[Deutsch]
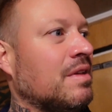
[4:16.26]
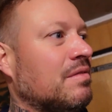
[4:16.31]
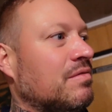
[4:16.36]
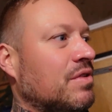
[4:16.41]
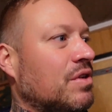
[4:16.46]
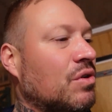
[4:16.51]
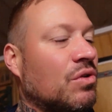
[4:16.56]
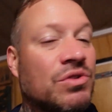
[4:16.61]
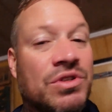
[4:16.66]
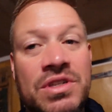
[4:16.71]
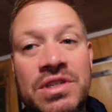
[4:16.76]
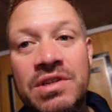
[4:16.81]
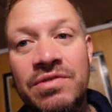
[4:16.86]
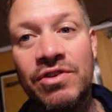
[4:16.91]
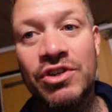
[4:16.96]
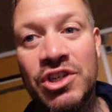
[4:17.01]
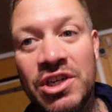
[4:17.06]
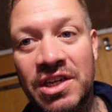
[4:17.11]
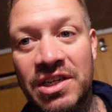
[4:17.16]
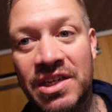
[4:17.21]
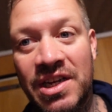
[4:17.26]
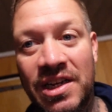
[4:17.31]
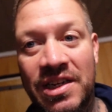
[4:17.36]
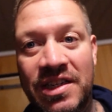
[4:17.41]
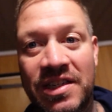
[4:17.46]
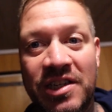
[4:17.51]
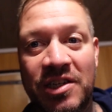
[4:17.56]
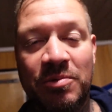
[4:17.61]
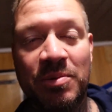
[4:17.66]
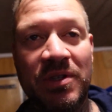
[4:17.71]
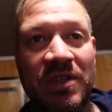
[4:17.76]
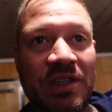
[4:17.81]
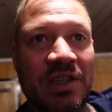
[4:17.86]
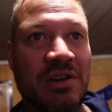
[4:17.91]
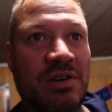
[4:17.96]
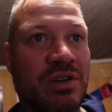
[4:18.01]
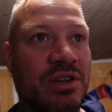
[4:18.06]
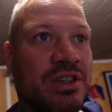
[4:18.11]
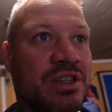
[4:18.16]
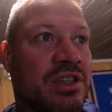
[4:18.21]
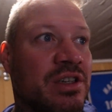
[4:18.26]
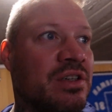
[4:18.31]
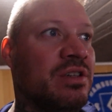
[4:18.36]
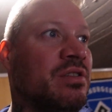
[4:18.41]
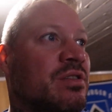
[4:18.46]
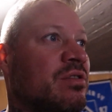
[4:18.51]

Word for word: Wie groß ist die Wahrscheinlichkeit, dass das passiert, Leute?